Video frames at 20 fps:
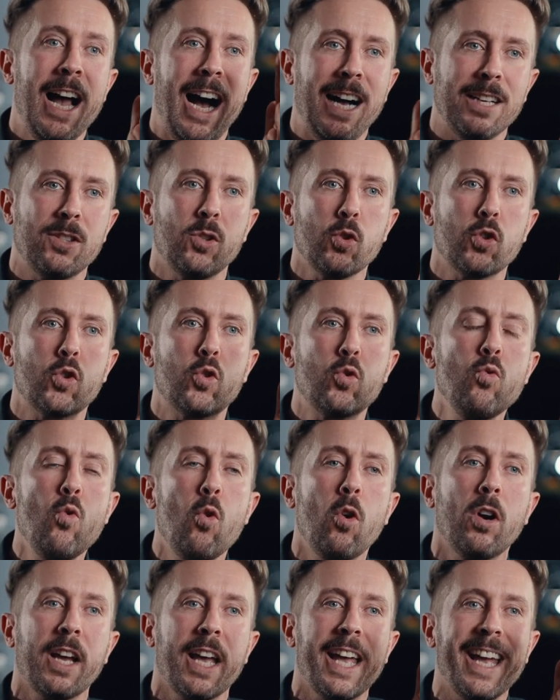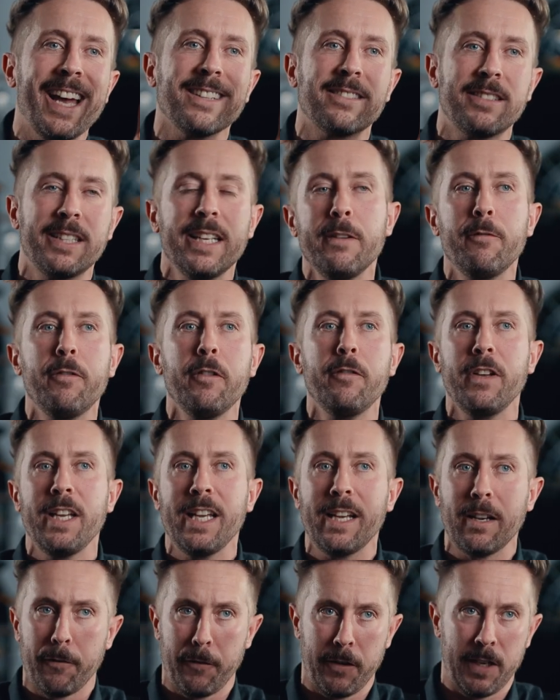Also such kreative
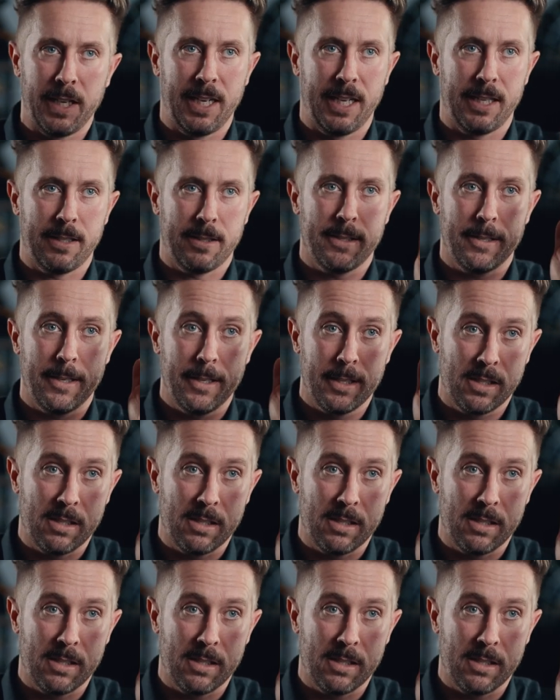Wege, Felix.